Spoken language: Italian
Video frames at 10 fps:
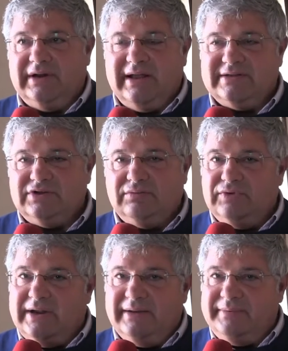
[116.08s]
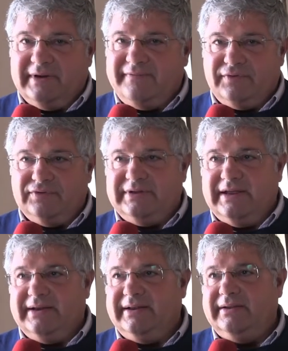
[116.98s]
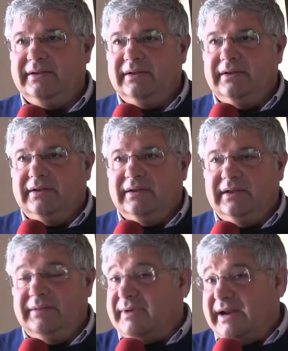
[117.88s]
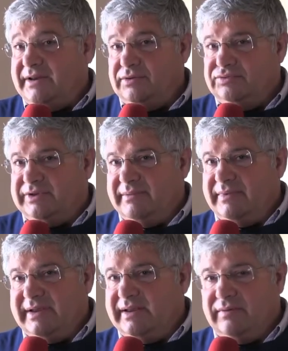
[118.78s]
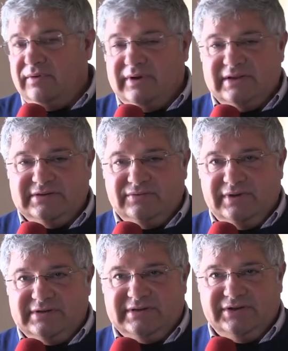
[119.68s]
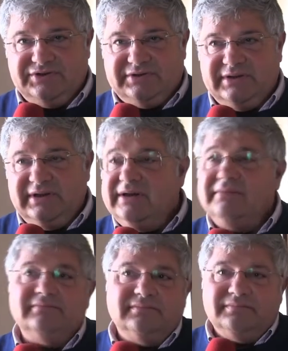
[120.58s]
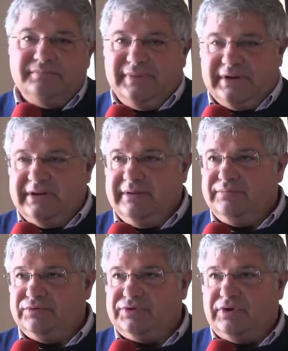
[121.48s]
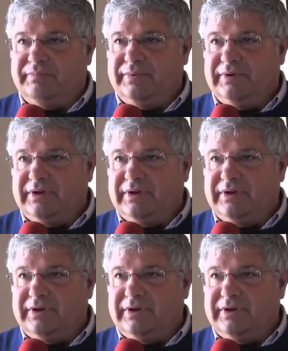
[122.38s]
nella casa comunale per affrontare eh, e parlare di un tema che è quello della sicurezza dei cittadini perché purtroppo